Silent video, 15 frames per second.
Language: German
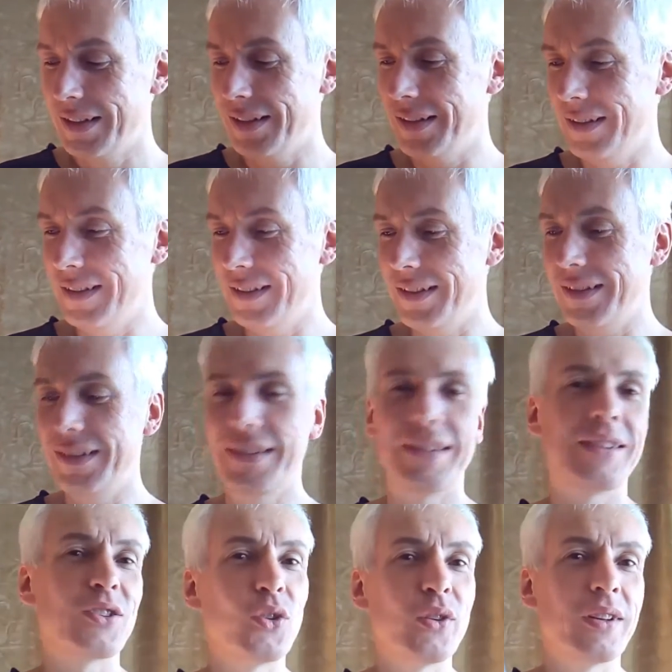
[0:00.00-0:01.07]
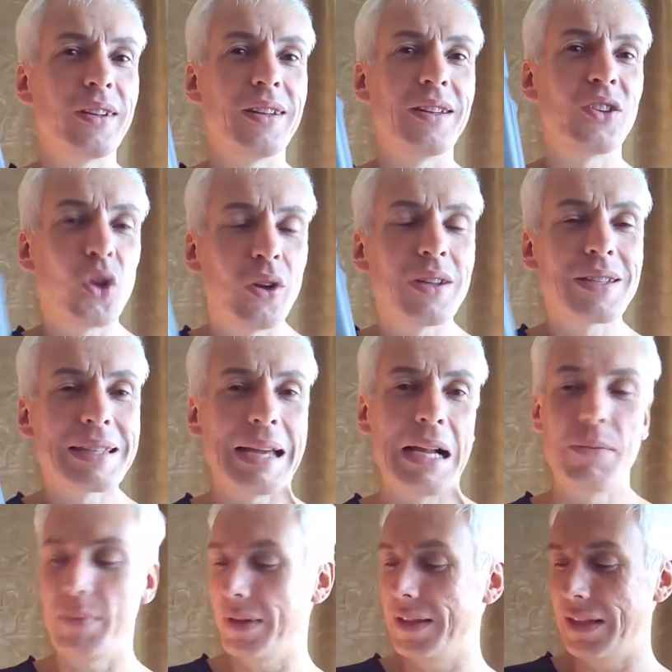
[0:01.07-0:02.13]
äh, so ein tolles
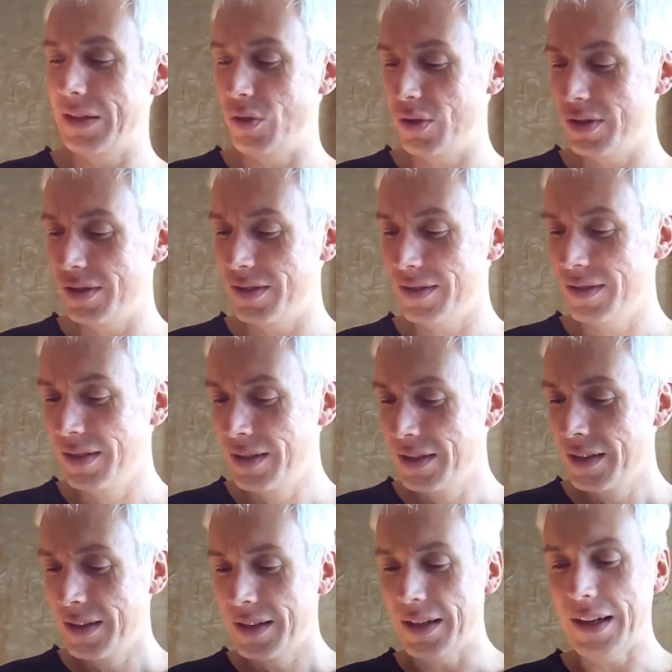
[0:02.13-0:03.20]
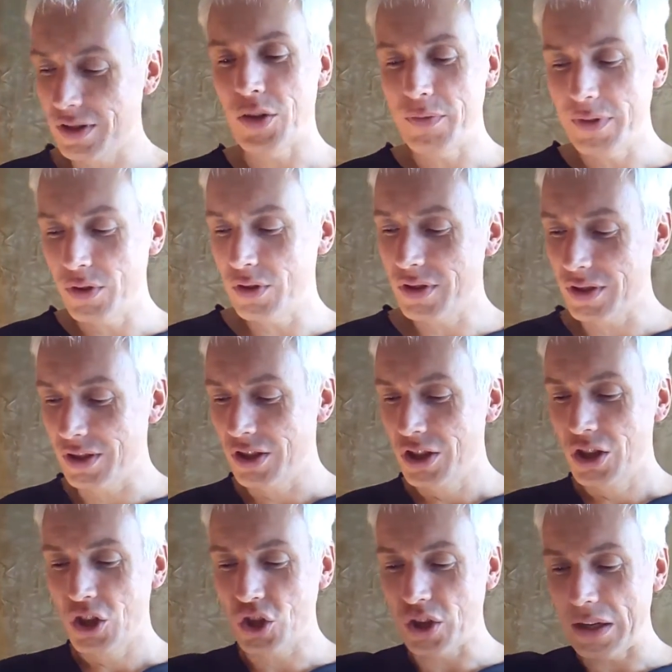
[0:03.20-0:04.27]
Teil mit nach Hause. Da können wir unsere
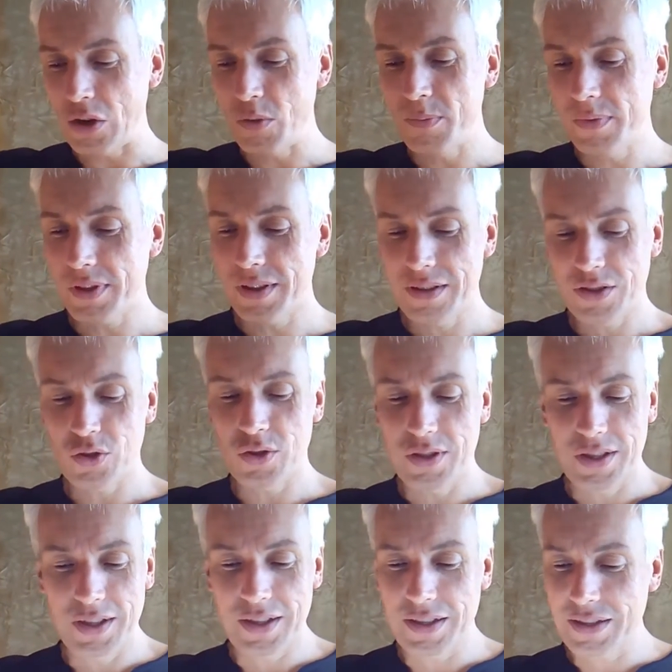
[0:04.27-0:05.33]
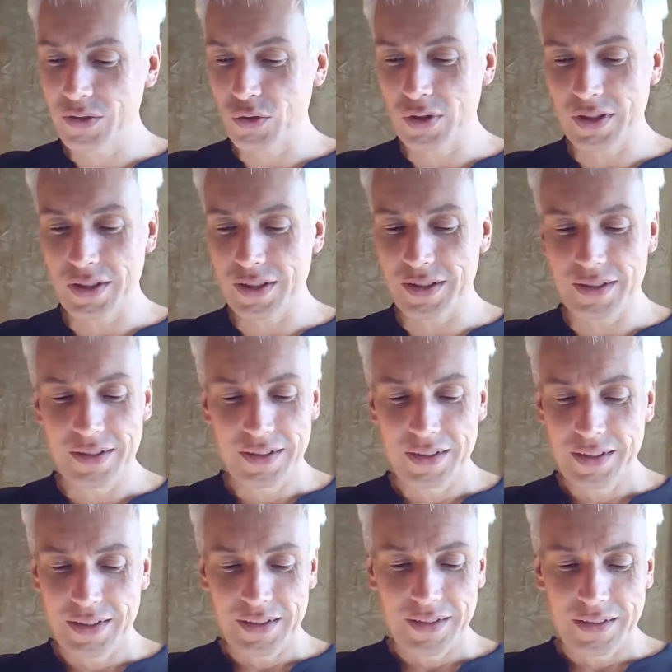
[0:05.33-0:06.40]
Schrauben drin sortieren oder äh,
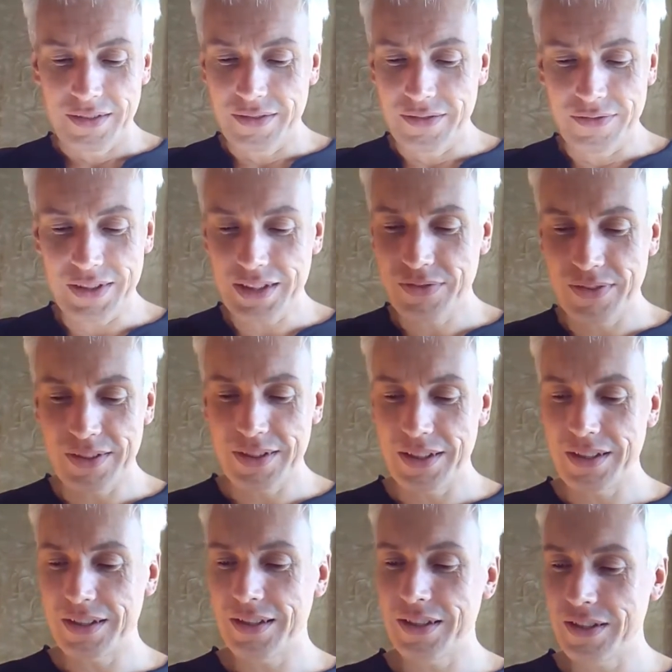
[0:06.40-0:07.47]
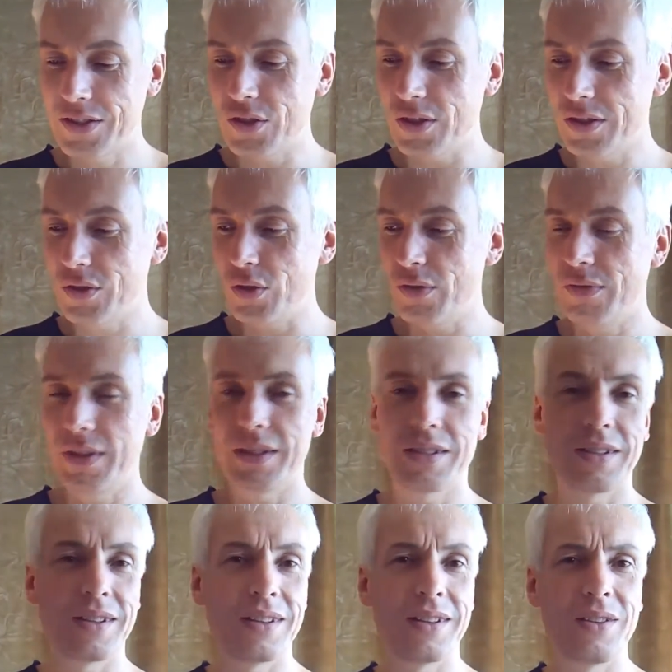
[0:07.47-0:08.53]
was weiß ich, sonst
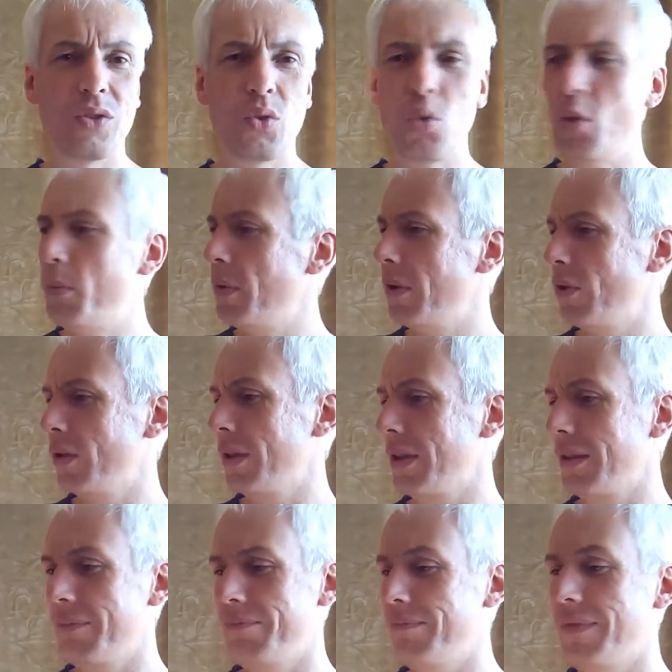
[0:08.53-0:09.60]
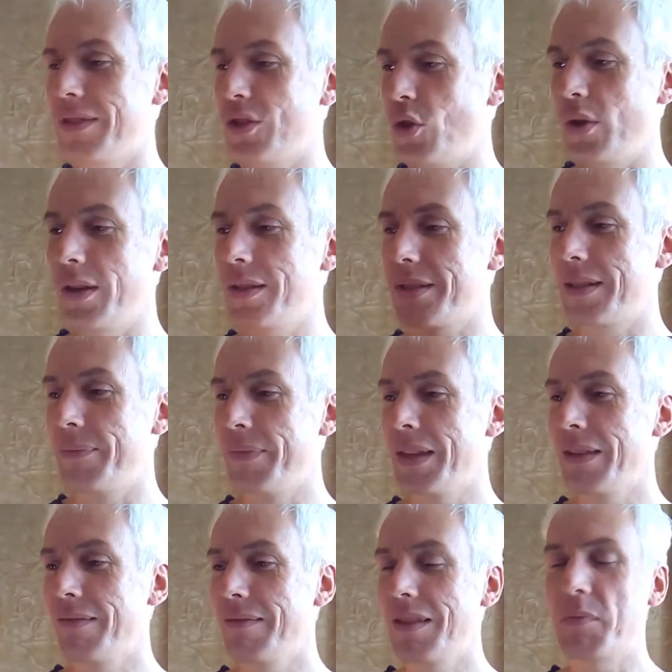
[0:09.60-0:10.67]
irgendwelche Dübel oder Zeugs.
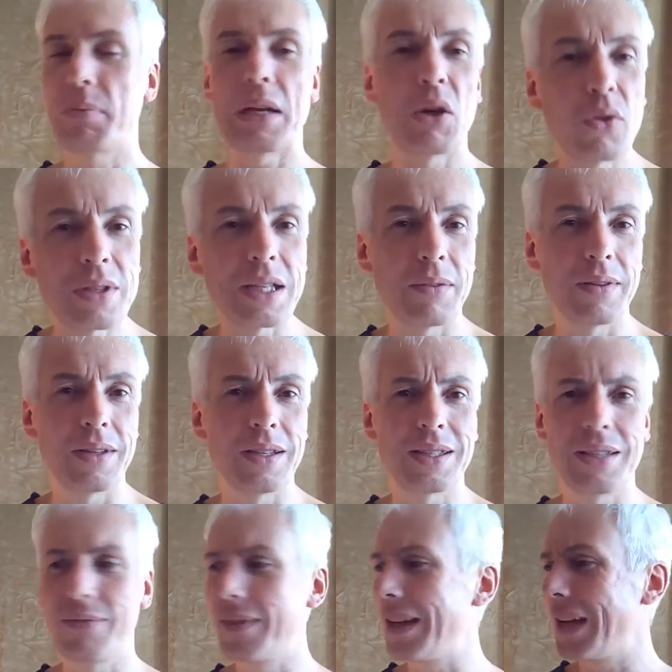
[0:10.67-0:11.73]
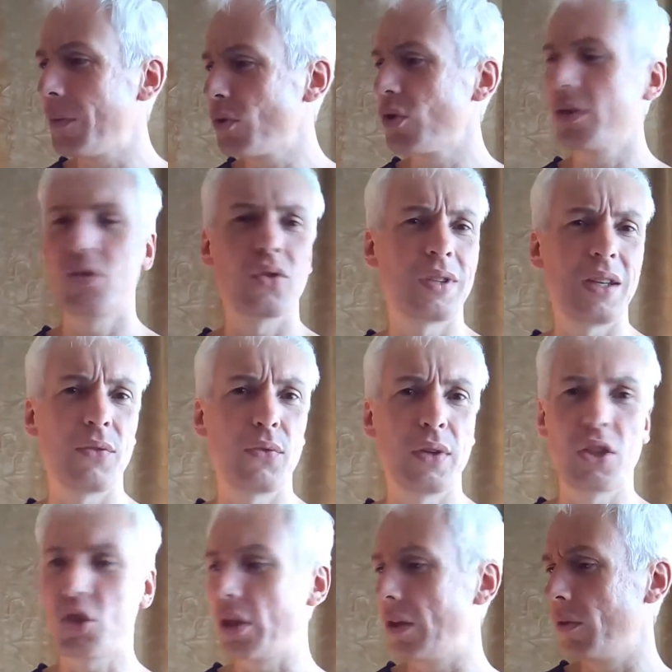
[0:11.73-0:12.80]
Wir brauchen es aber nicht, denn wir haben schon so ein Ding für
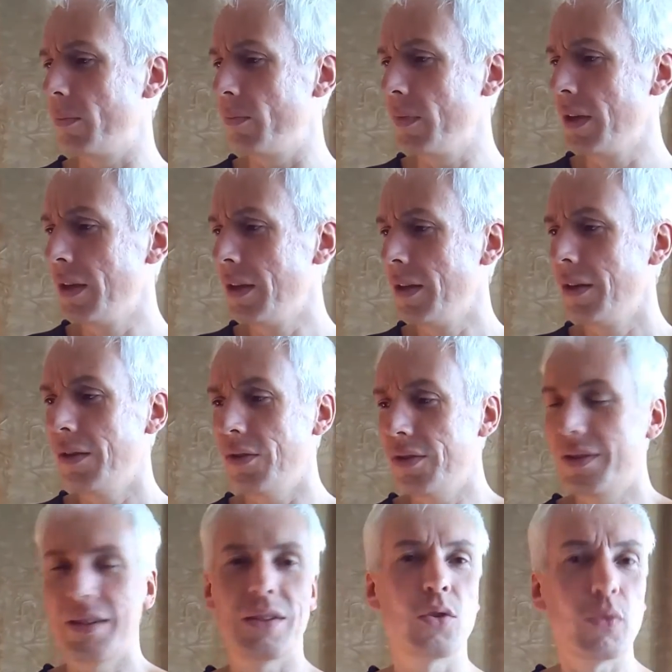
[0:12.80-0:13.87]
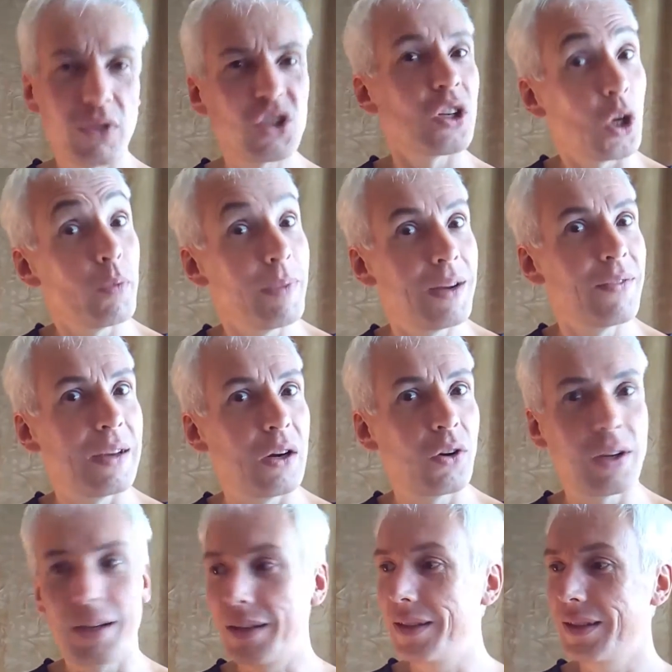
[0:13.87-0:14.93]
die Schrauben. Und so viele Schrauben haben wir
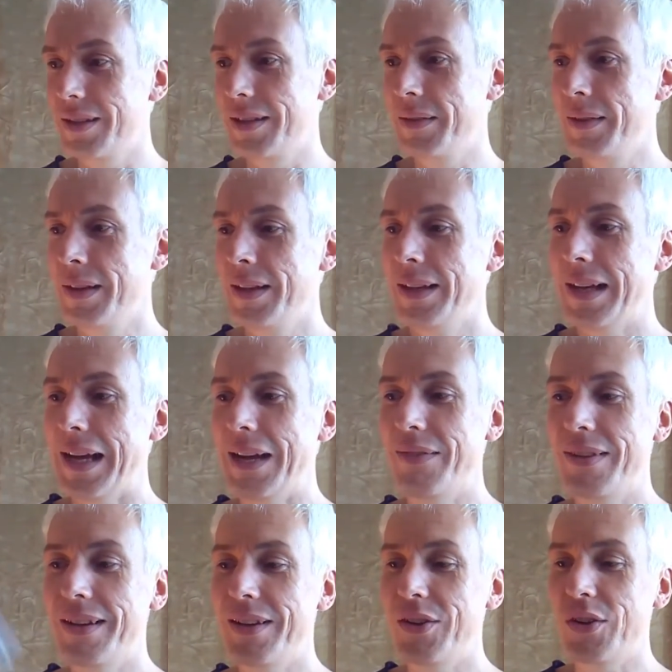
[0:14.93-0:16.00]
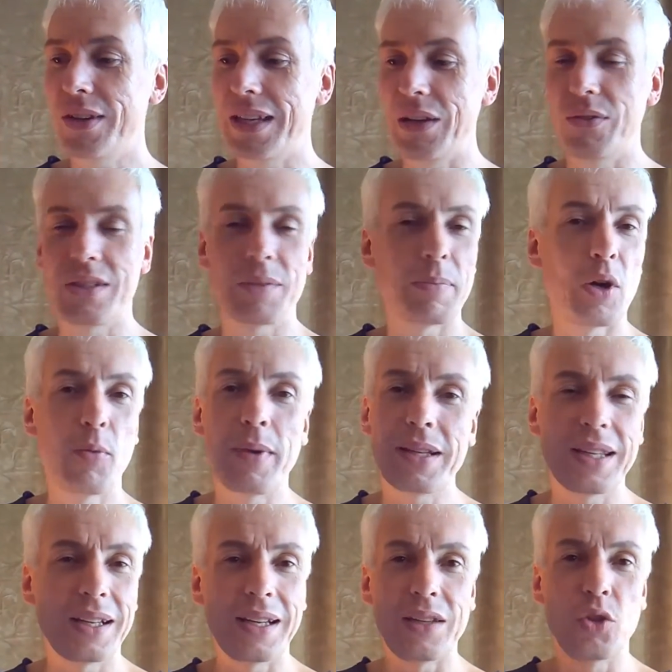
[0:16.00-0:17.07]
auch gar nicht. Aber okay, unser
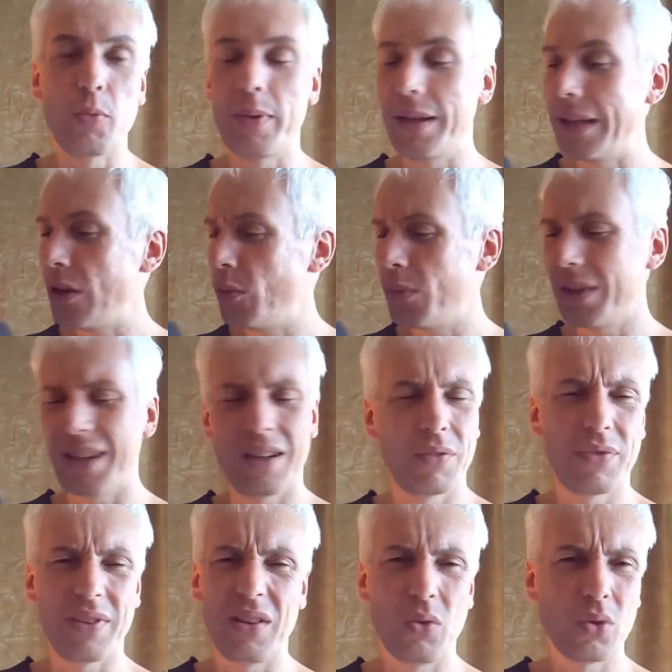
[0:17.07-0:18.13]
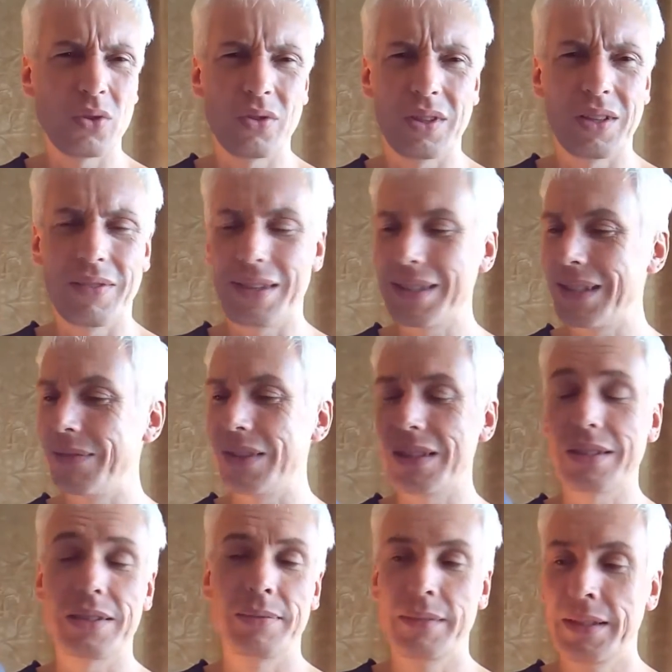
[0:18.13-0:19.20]
Baumarkt hatte ein Jubiläum oder eine Verlosung oder was
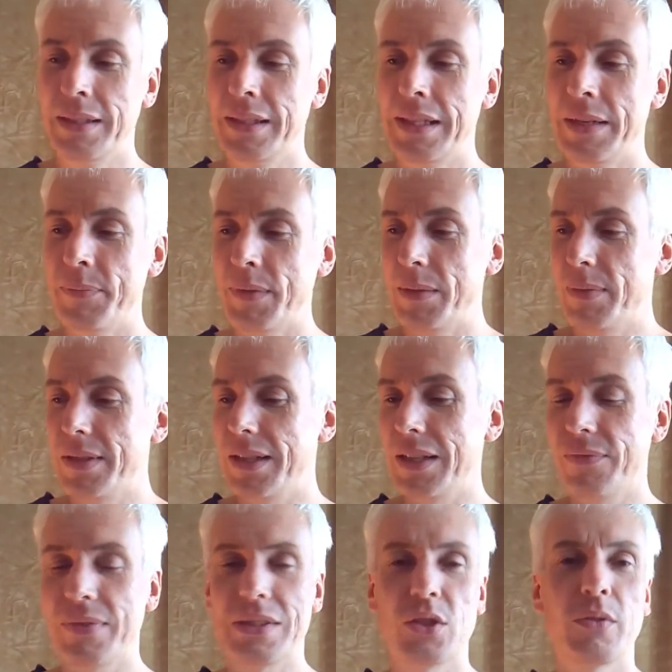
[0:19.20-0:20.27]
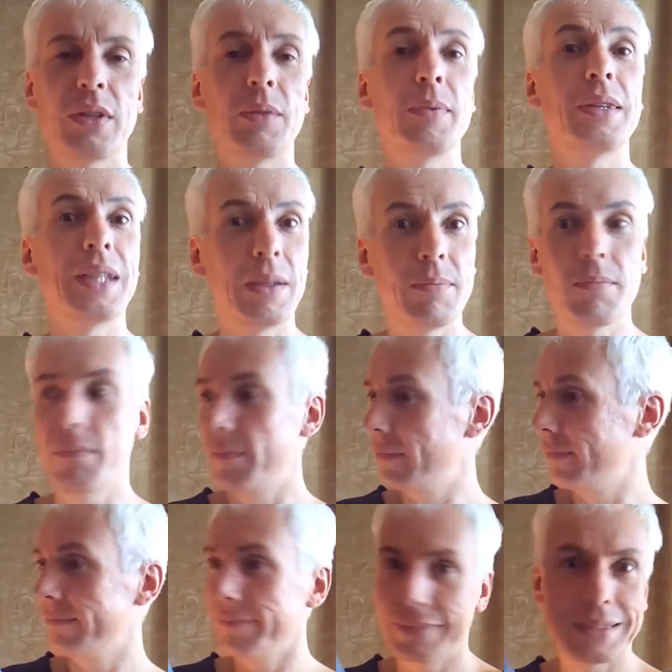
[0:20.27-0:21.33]
jemals habe ich gedacht, was sollen wir denn mit dem
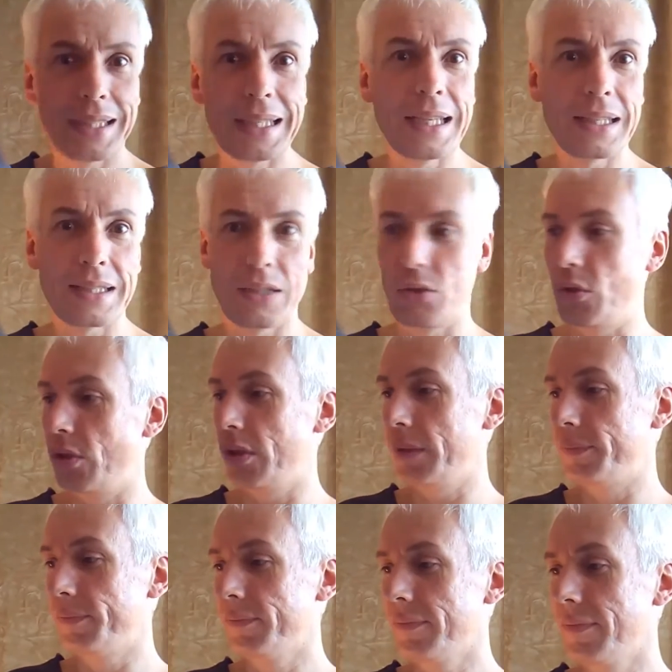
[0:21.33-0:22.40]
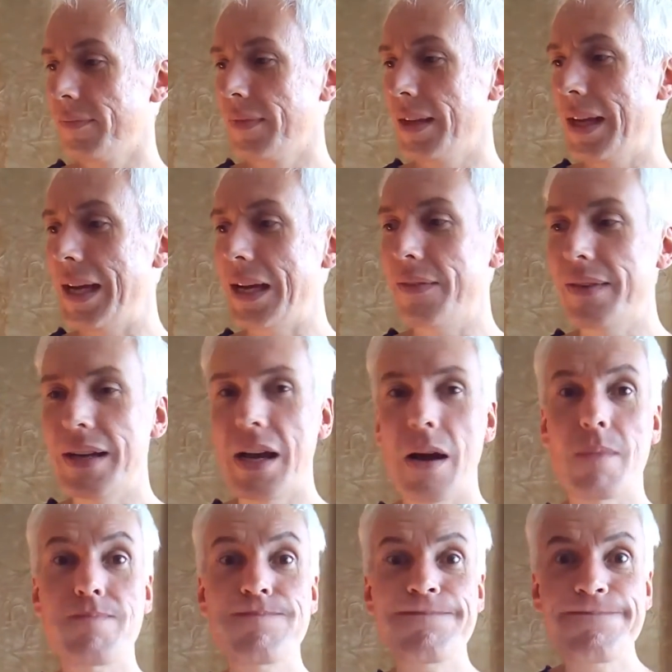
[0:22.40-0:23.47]
Ding jetzt auch noch? Aber